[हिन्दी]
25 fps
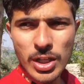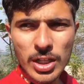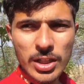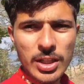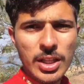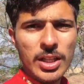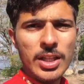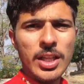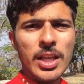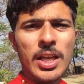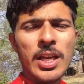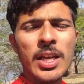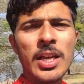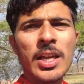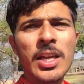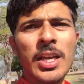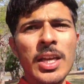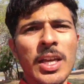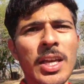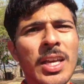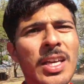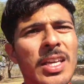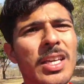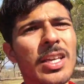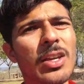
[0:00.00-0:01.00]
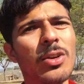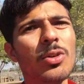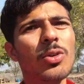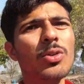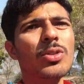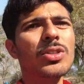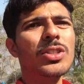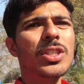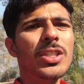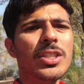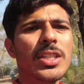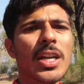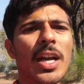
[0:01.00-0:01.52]
जाते थे कि
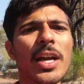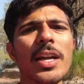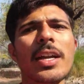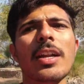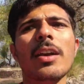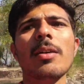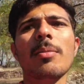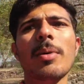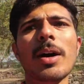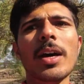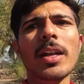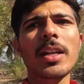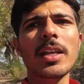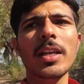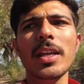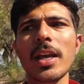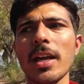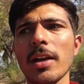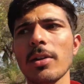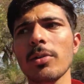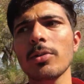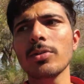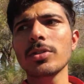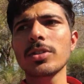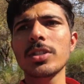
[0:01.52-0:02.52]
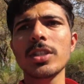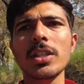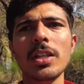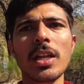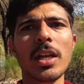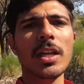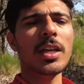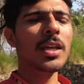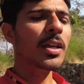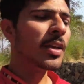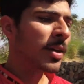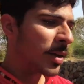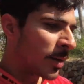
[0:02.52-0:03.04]
कौन सी साइट हमारी है कौन सी
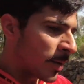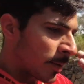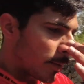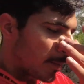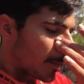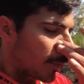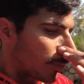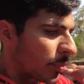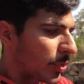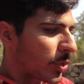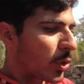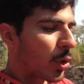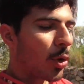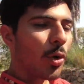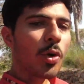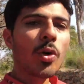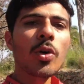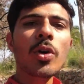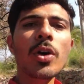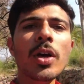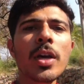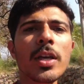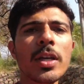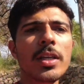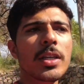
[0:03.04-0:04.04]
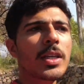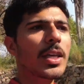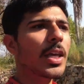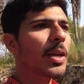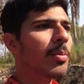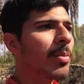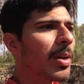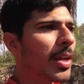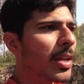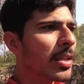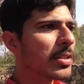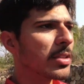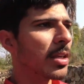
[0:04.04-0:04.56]
नहीं तो ये
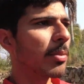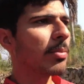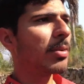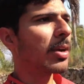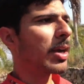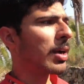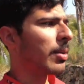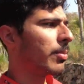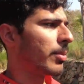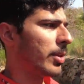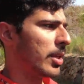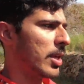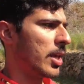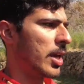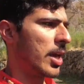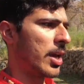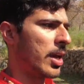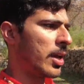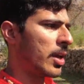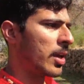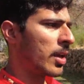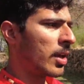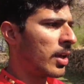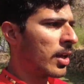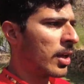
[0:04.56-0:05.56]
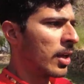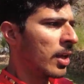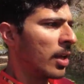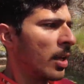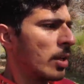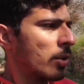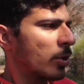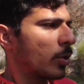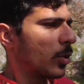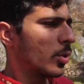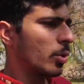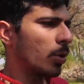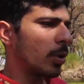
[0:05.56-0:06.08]
मैंने सब काम किया है
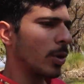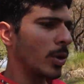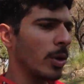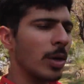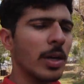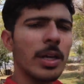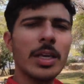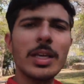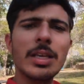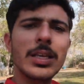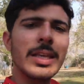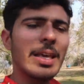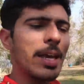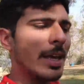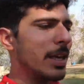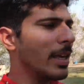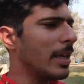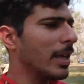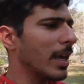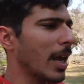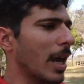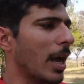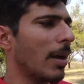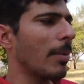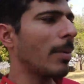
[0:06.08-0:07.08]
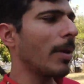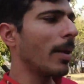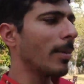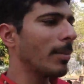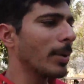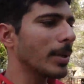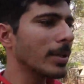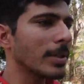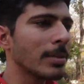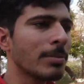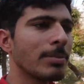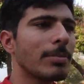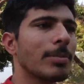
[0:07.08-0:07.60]
तो यही काम है
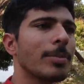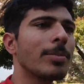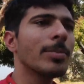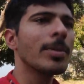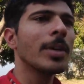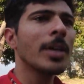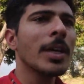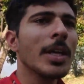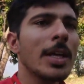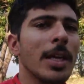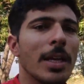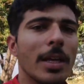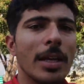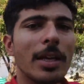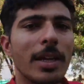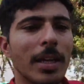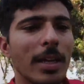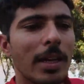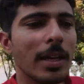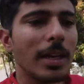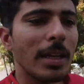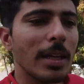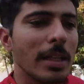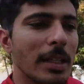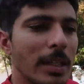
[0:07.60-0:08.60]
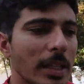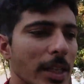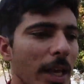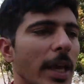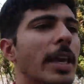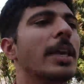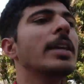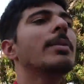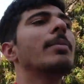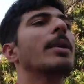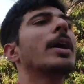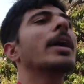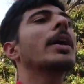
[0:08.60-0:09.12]
बस
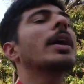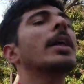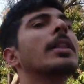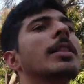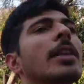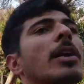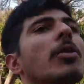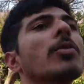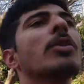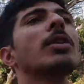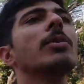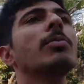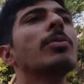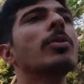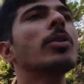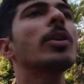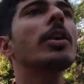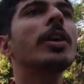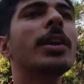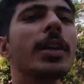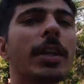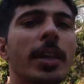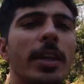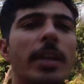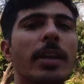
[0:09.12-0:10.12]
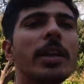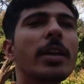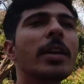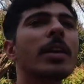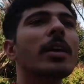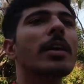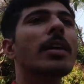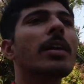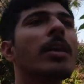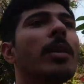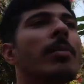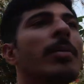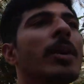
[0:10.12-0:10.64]
यही मैं कहता हूँ कि वॉल्टियरिंग
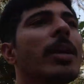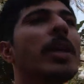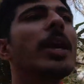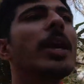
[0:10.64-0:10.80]
करने में